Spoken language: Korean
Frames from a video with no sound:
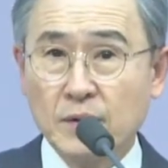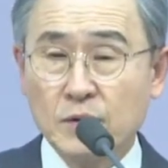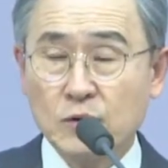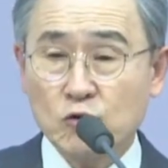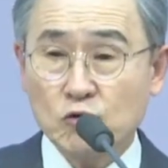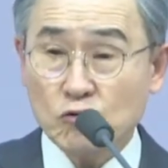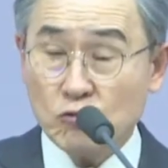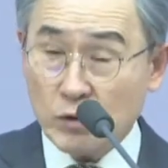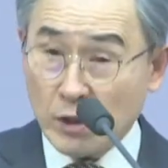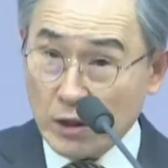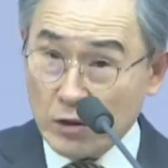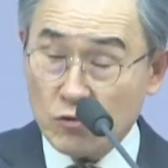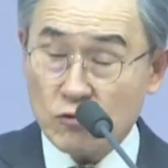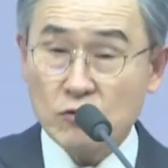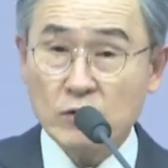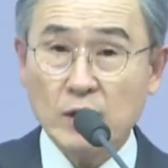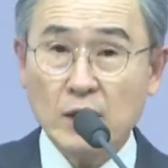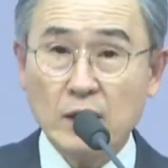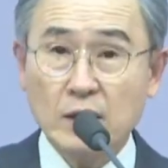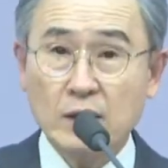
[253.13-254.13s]

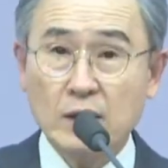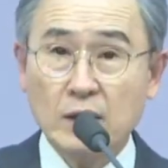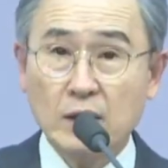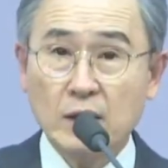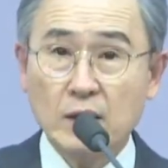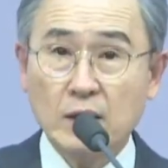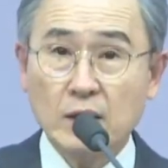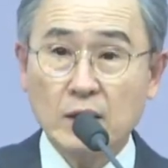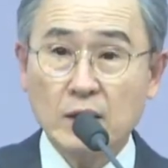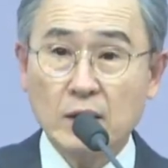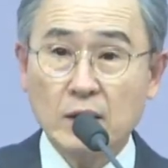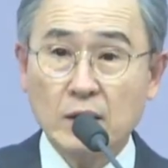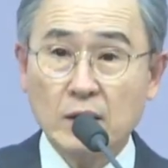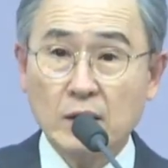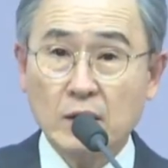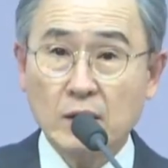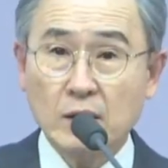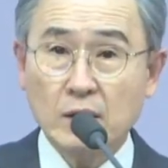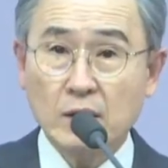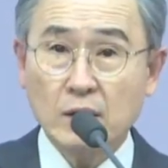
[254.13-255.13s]
순간순간
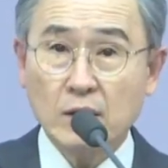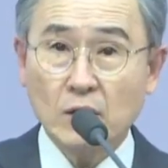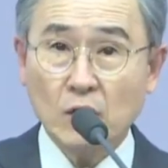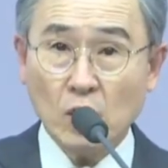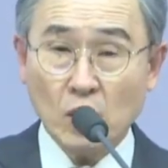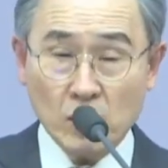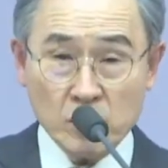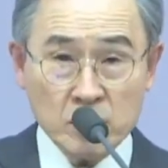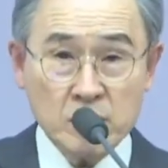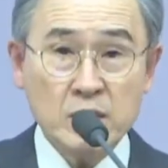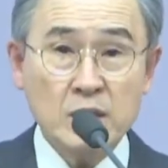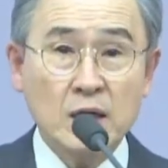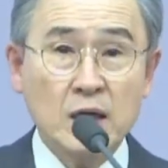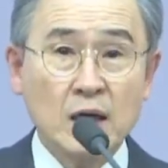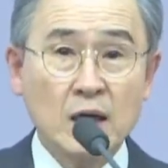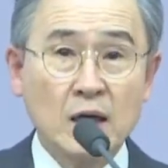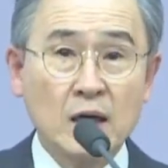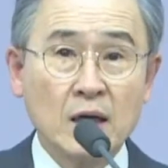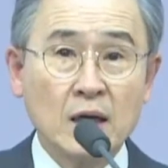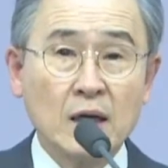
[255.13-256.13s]

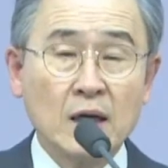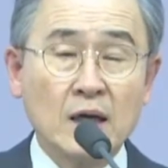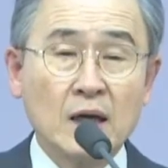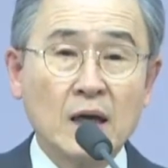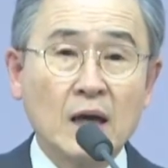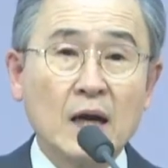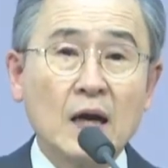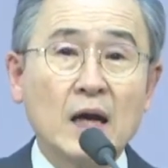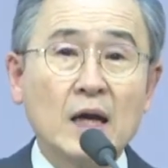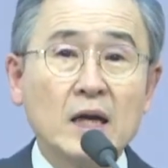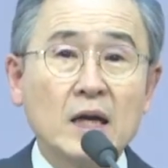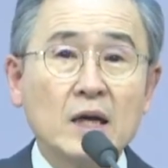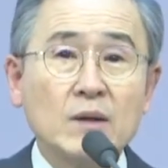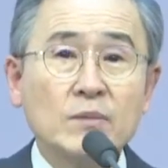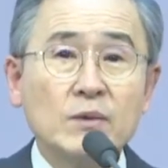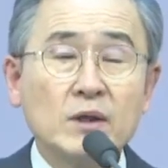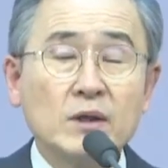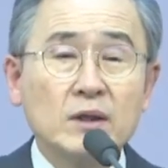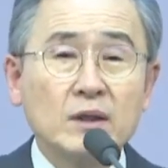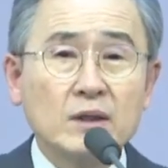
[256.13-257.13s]
언제나
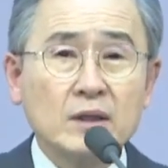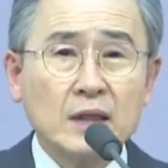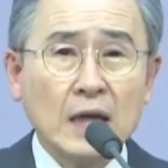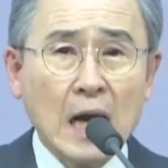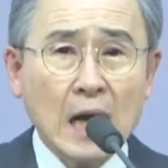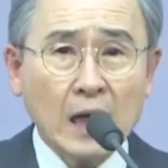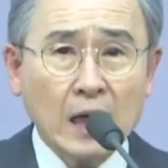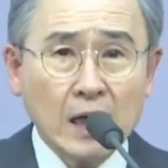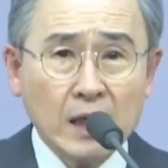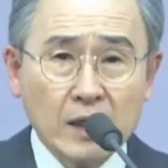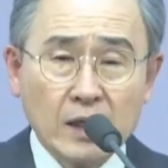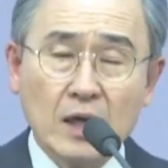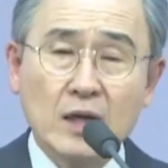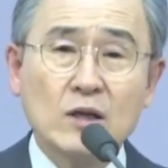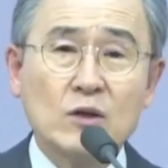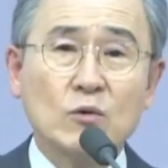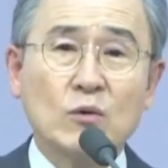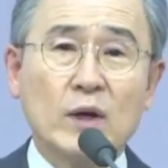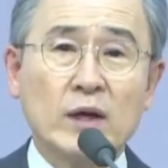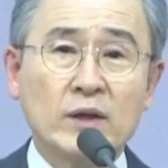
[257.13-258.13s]
하나님을 더 가까이
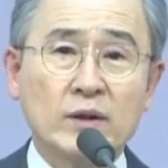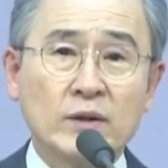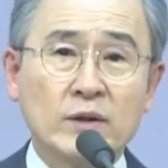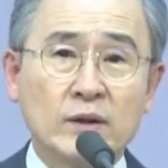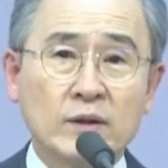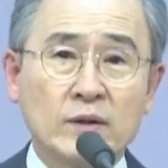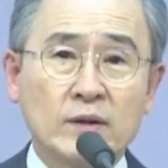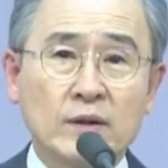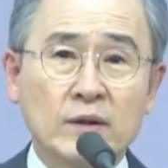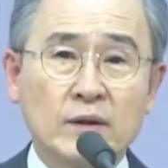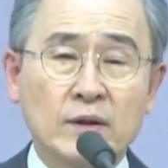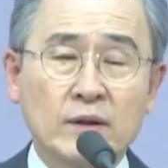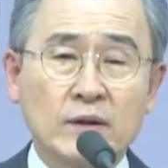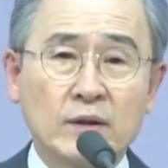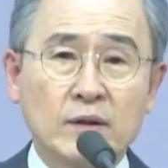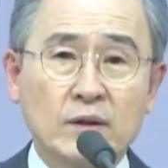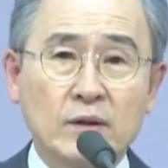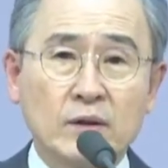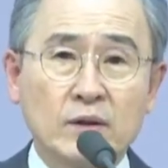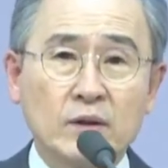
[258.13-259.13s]
하려고 하는 것
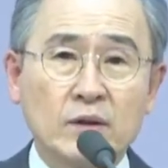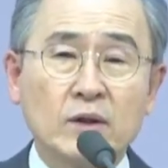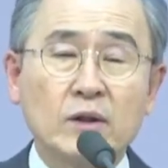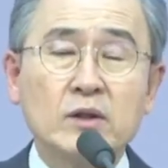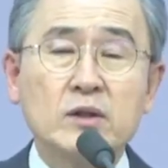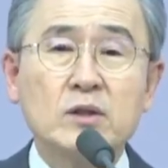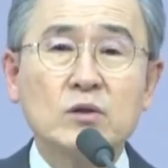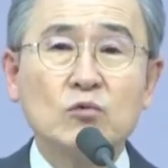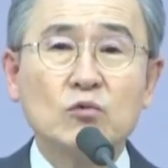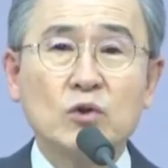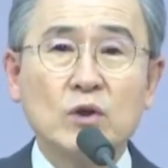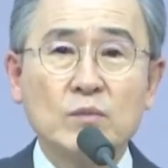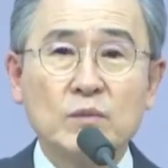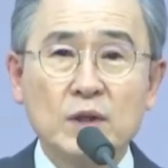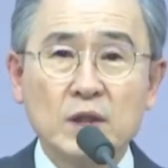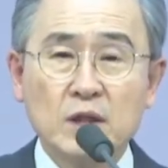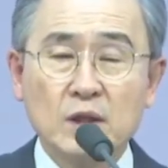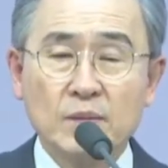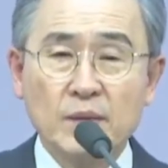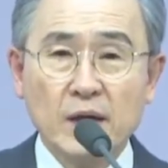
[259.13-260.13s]
그것이 우리
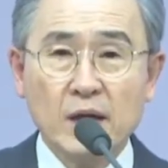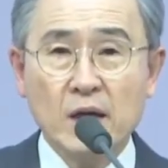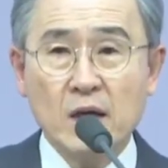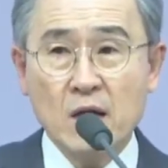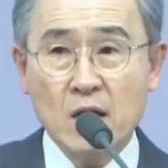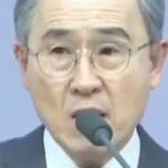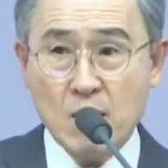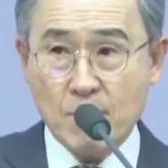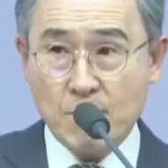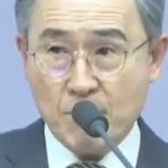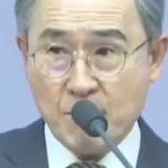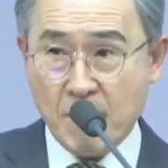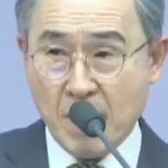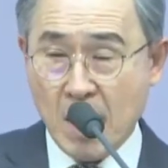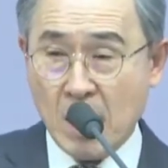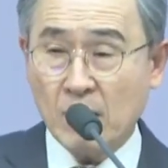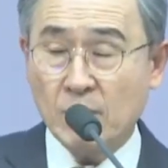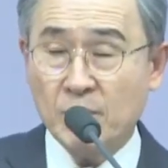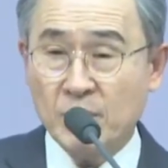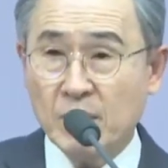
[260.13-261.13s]
믿음의
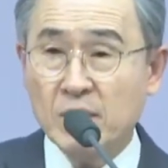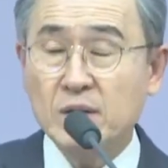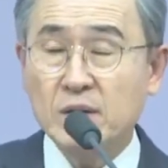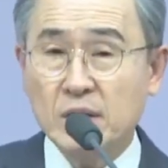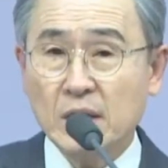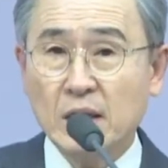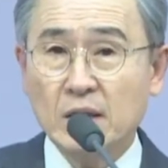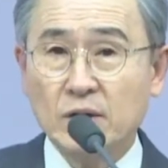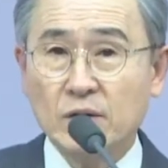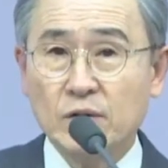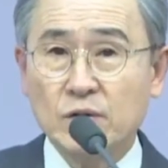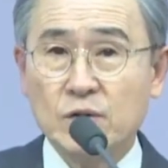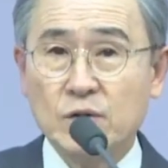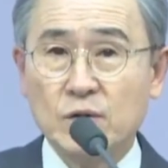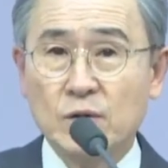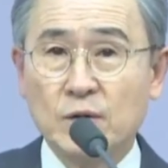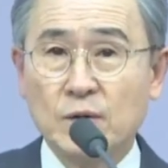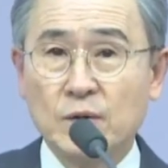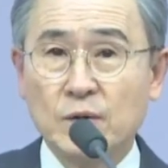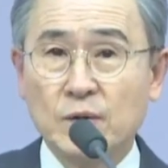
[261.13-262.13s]
방편이라는
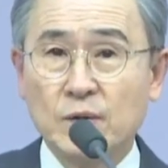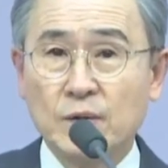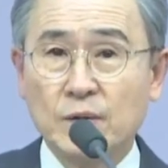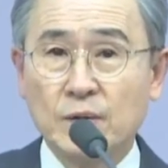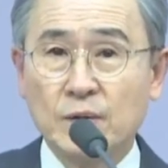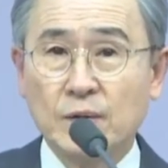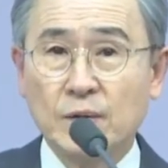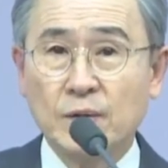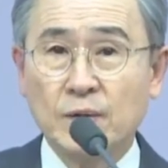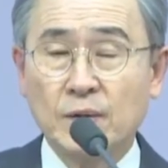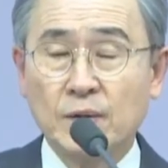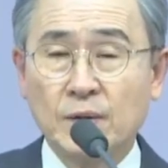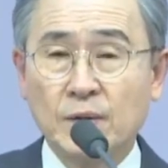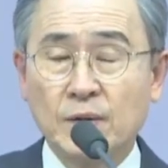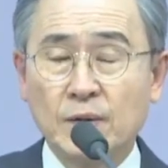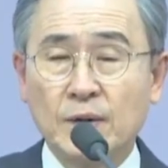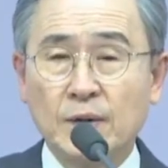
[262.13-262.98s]
거죠. 어.